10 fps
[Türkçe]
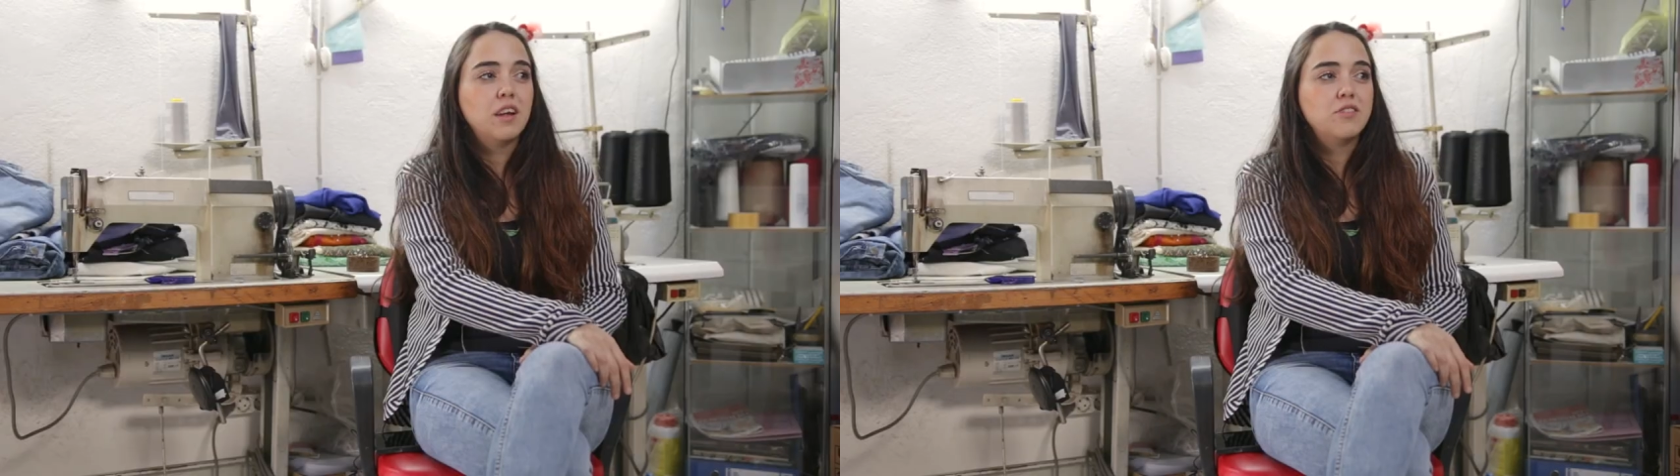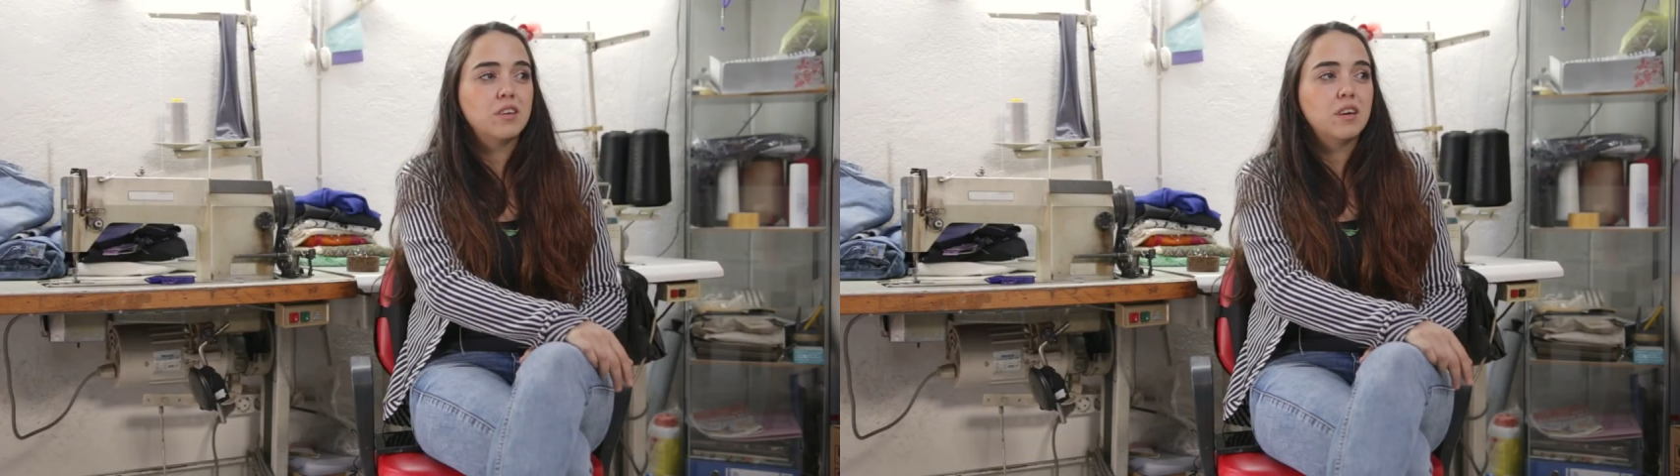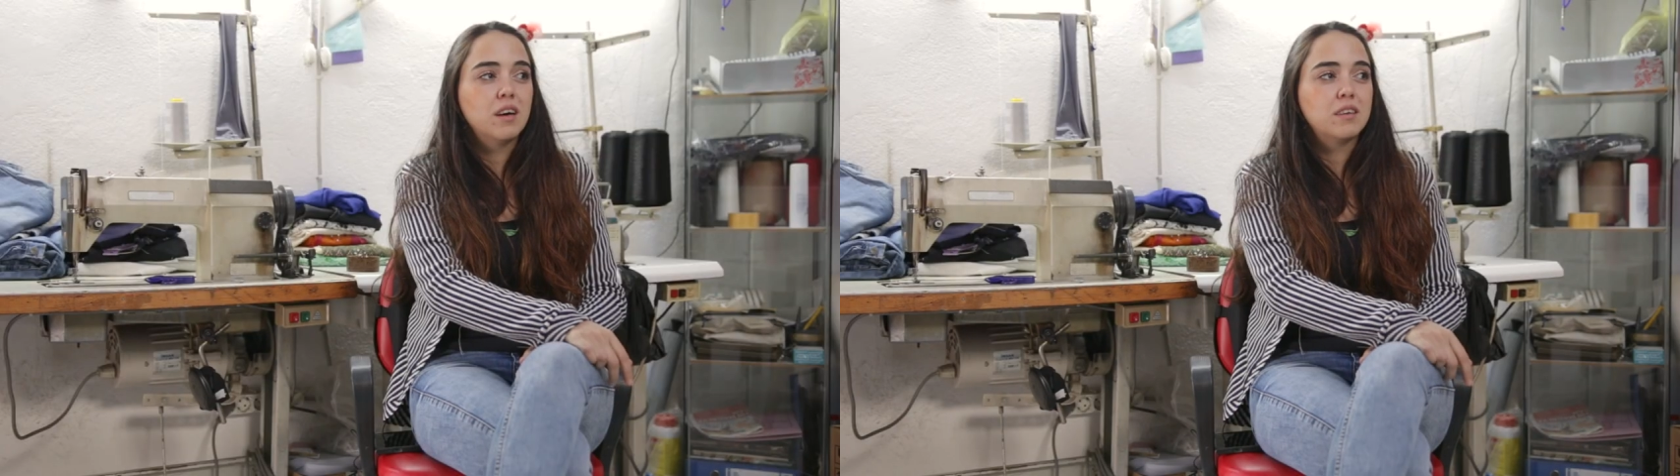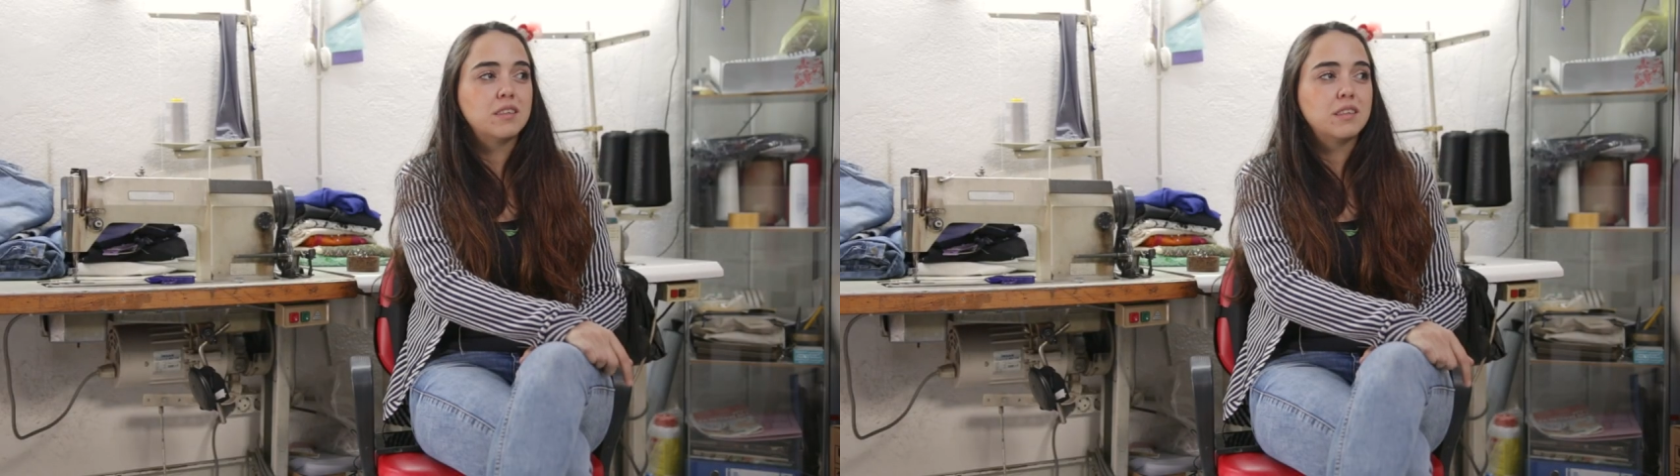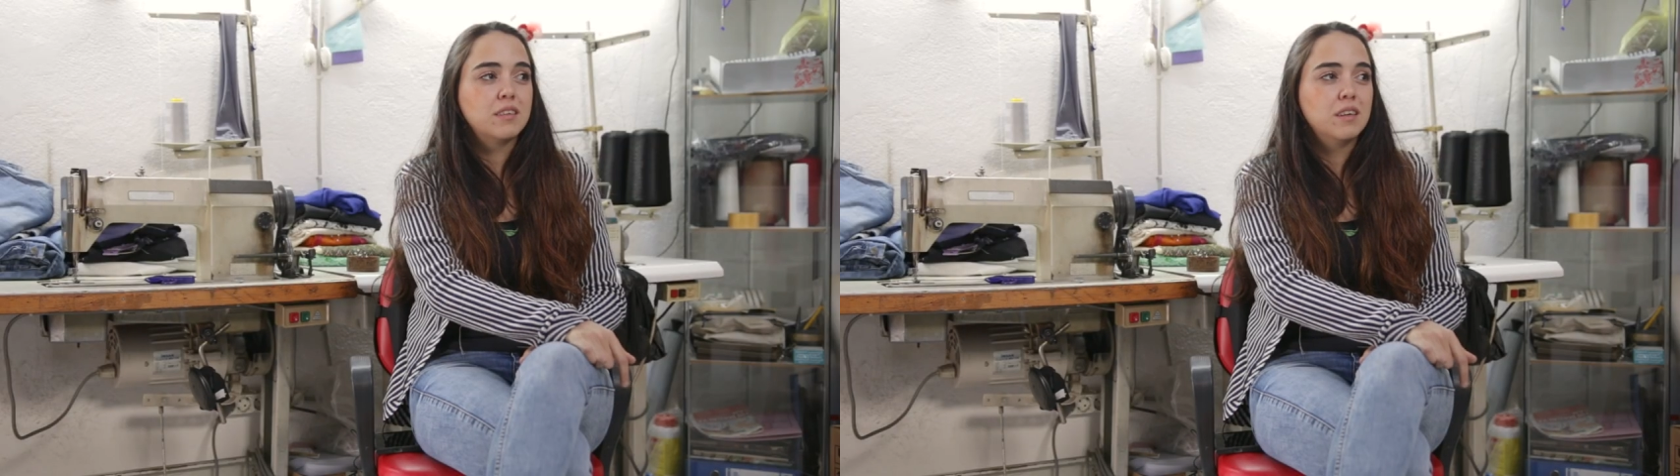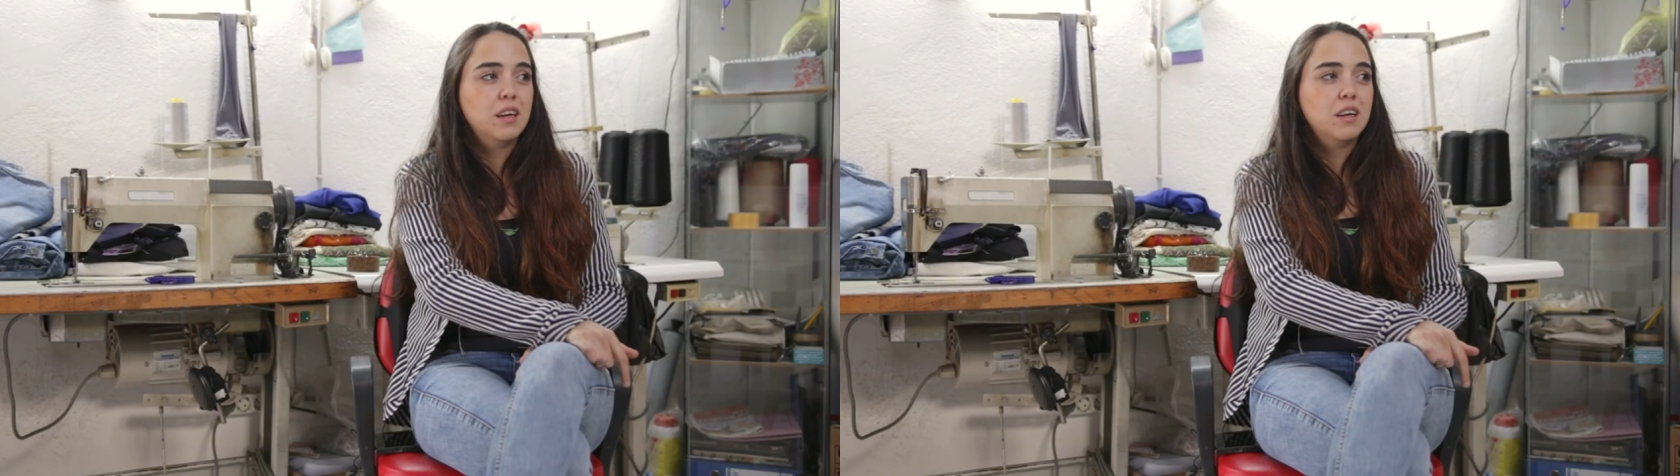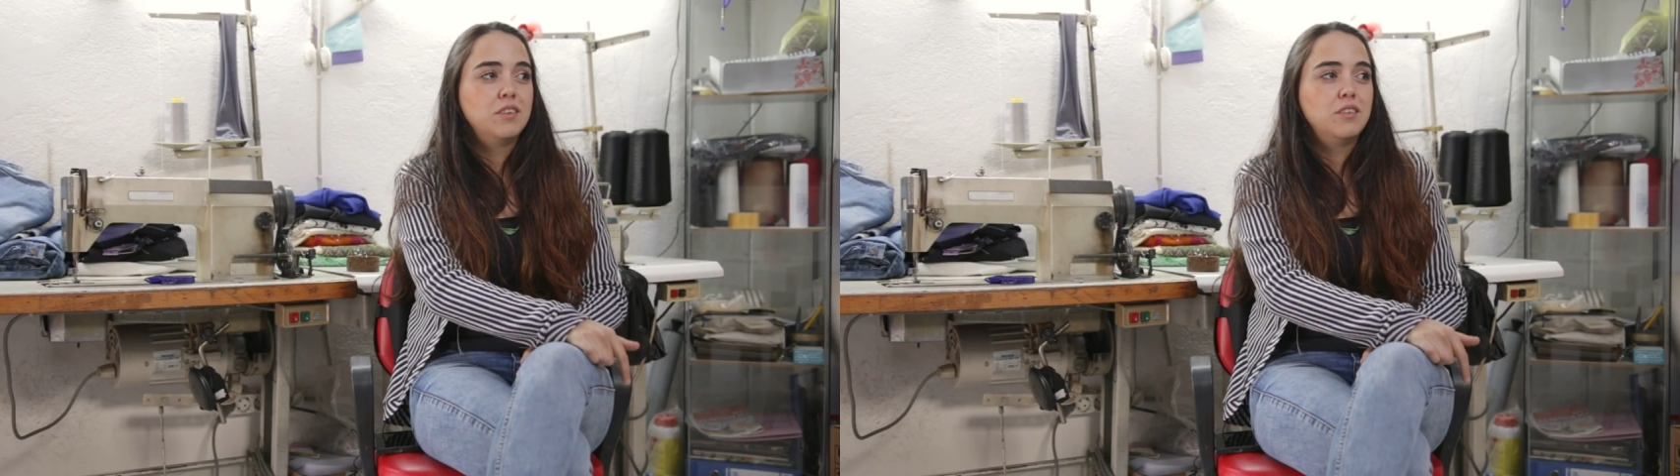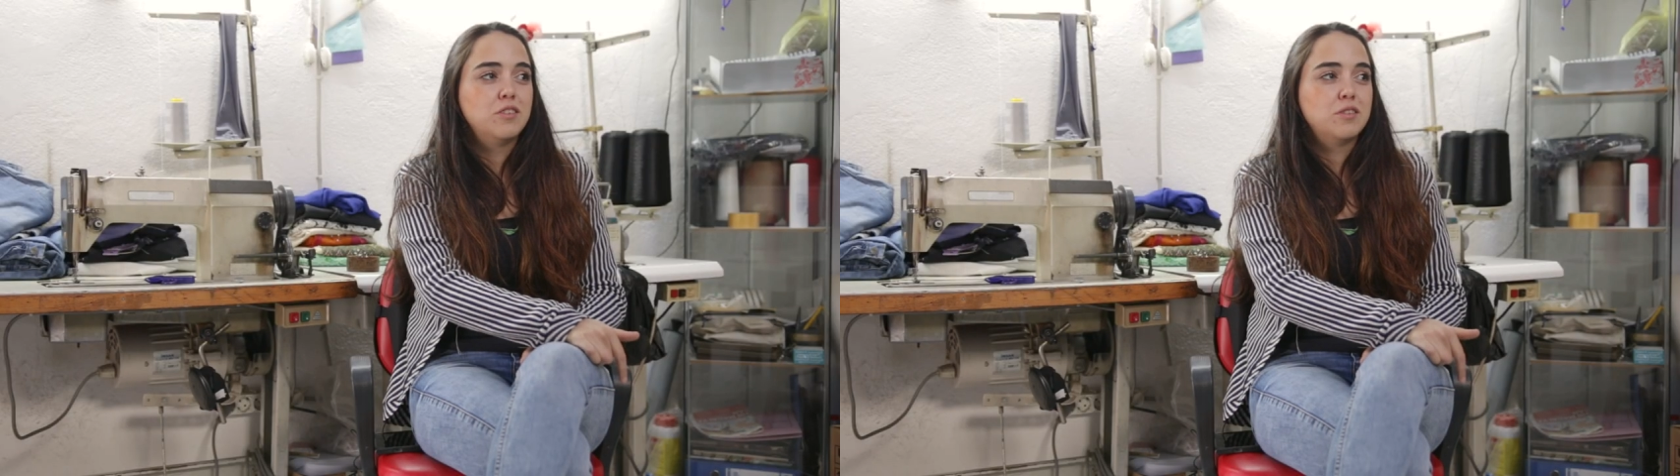Gelecek kaygısı
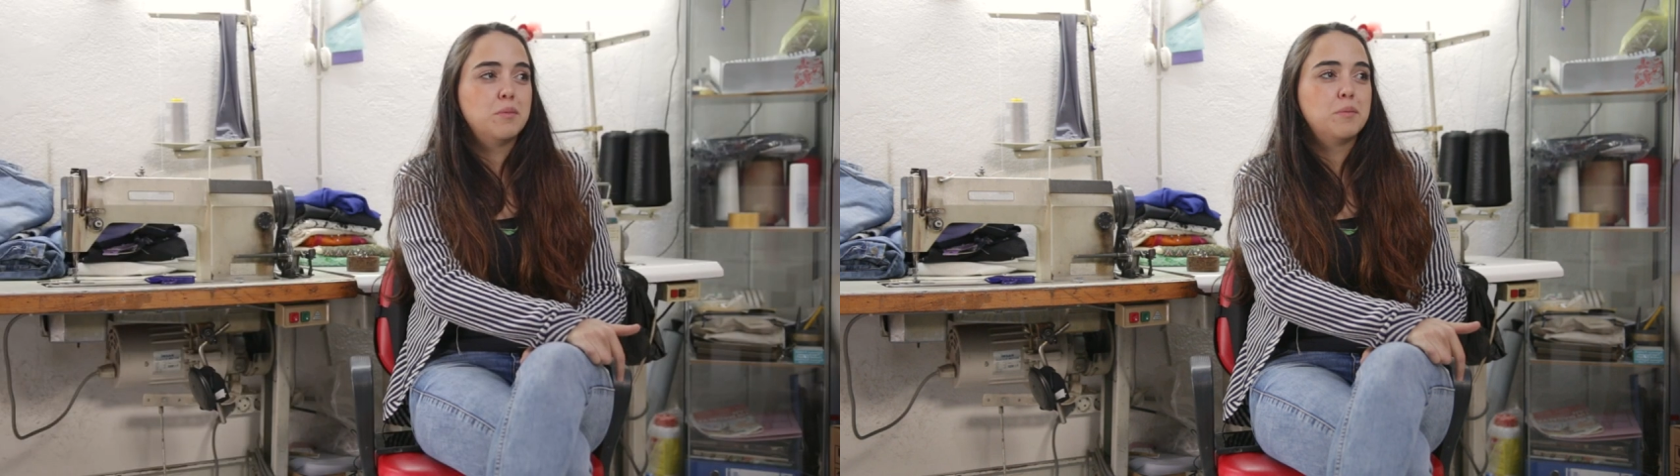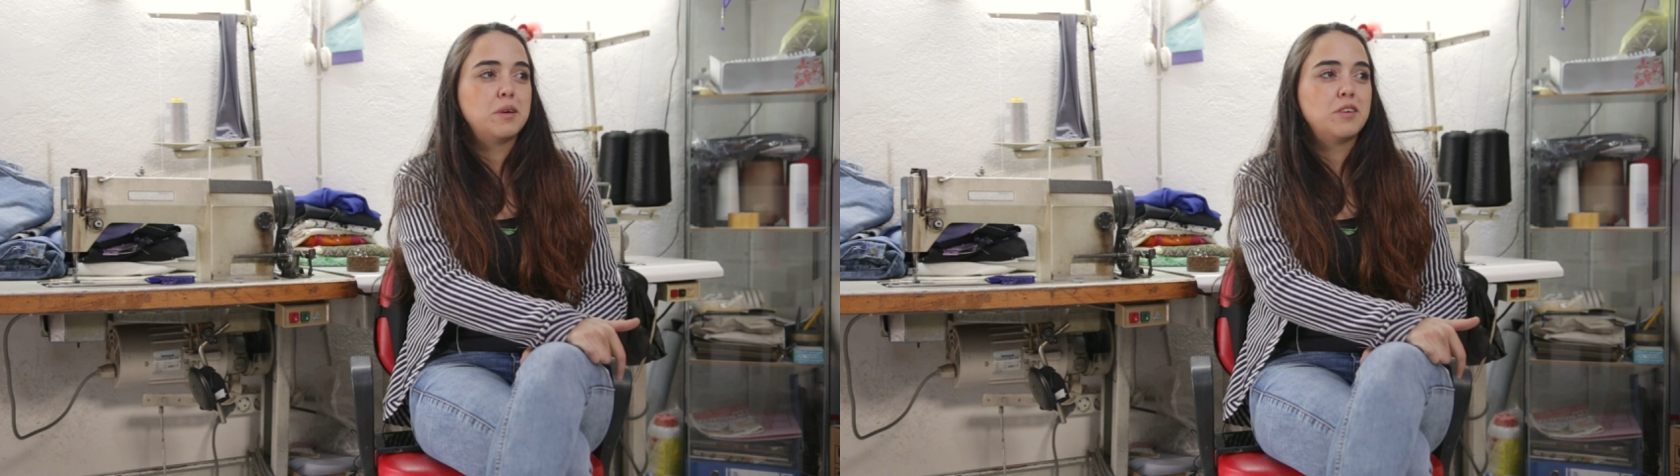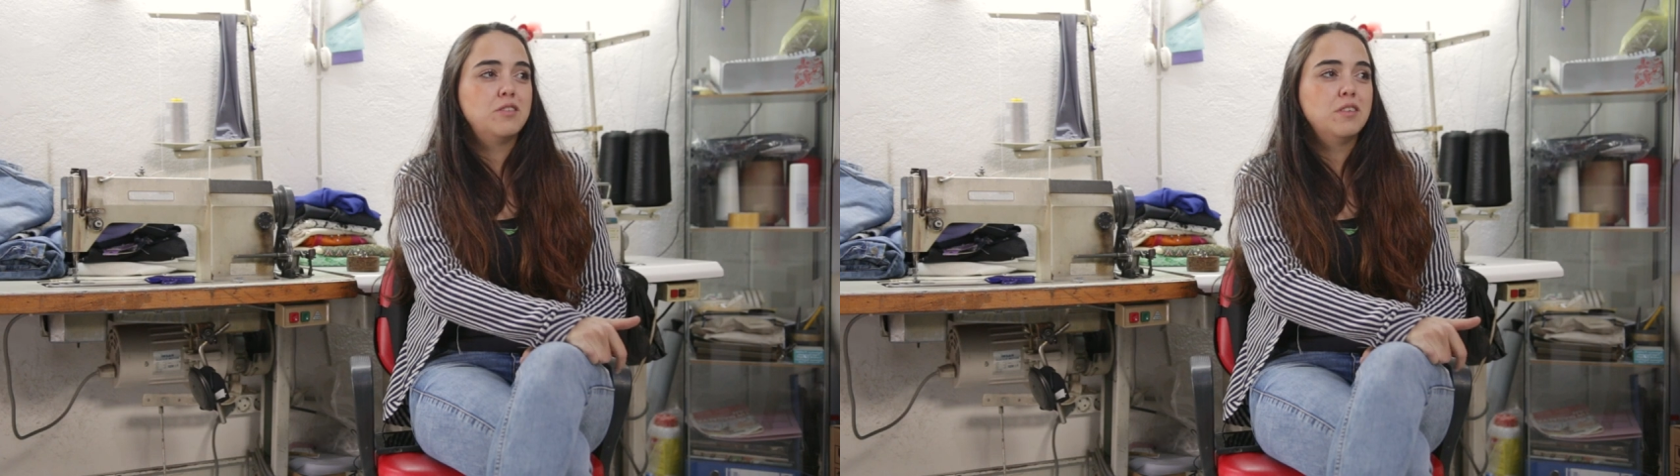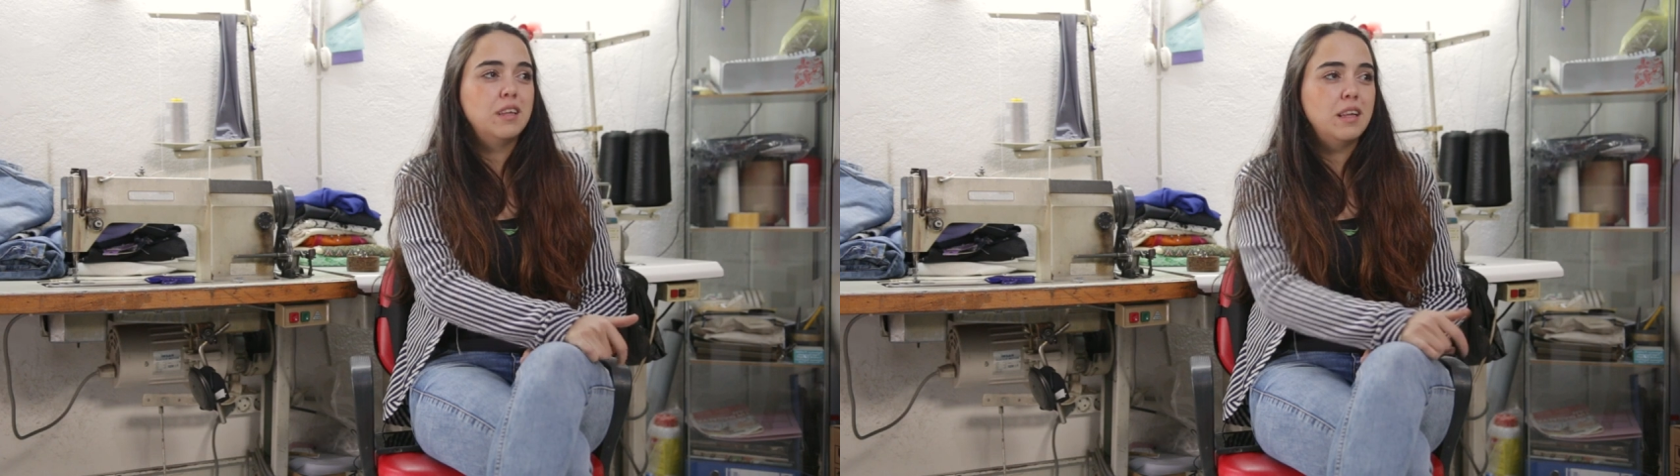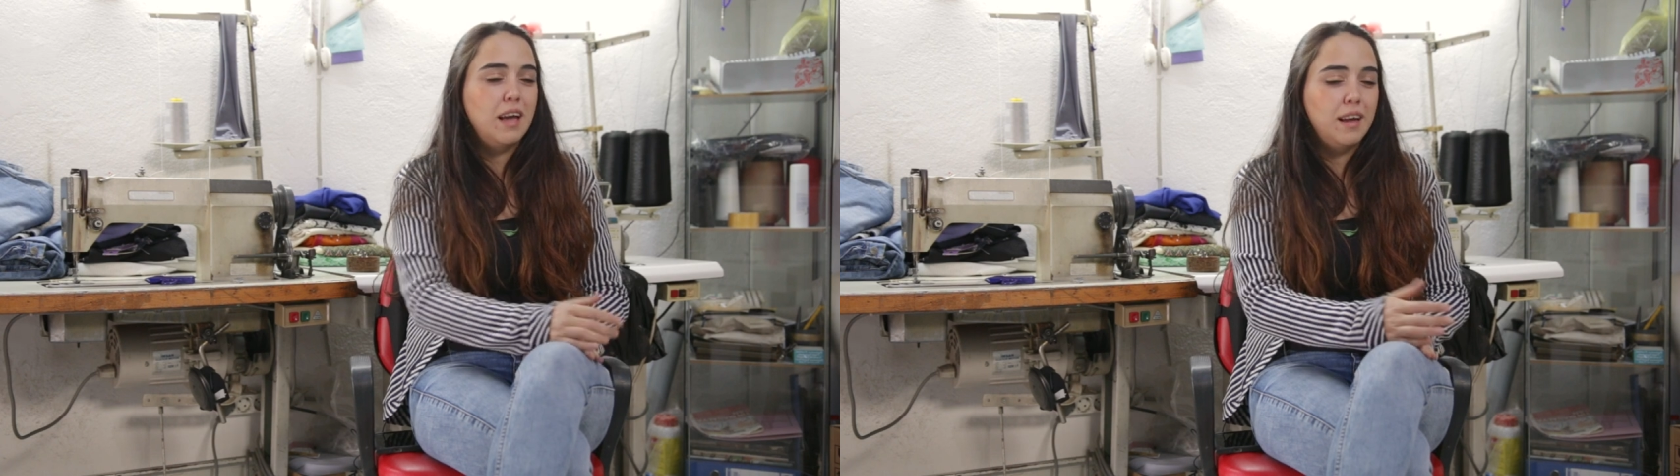yaşamamak için değil.